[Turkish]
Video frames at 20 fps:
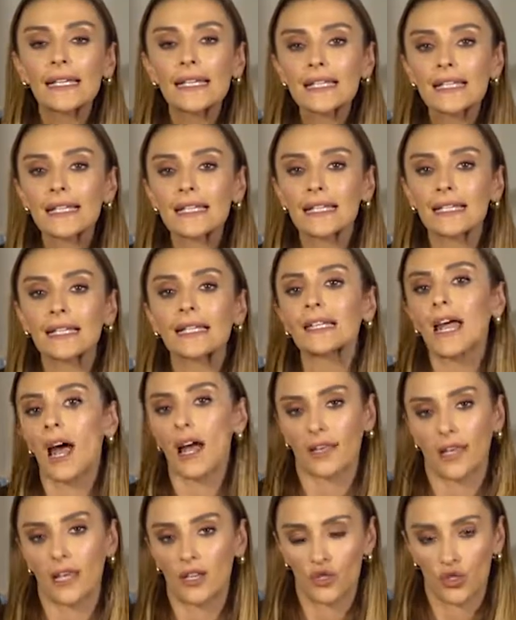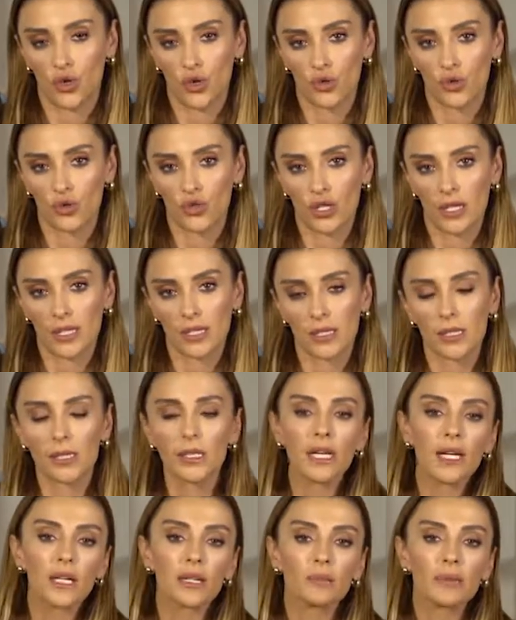kesinlikle daha genç görüneceksin.
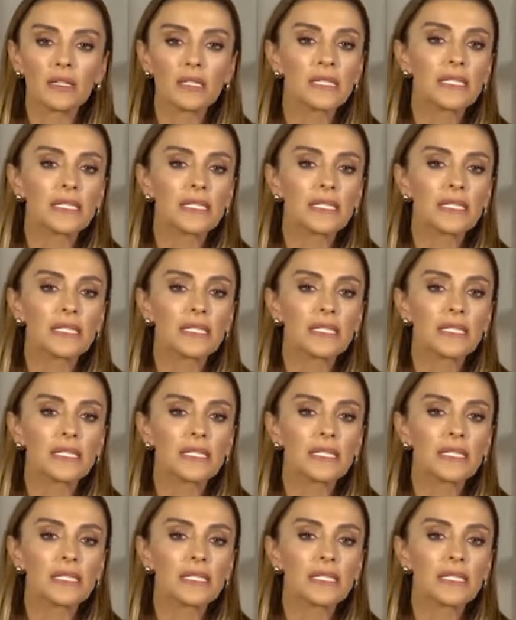Diyelim ki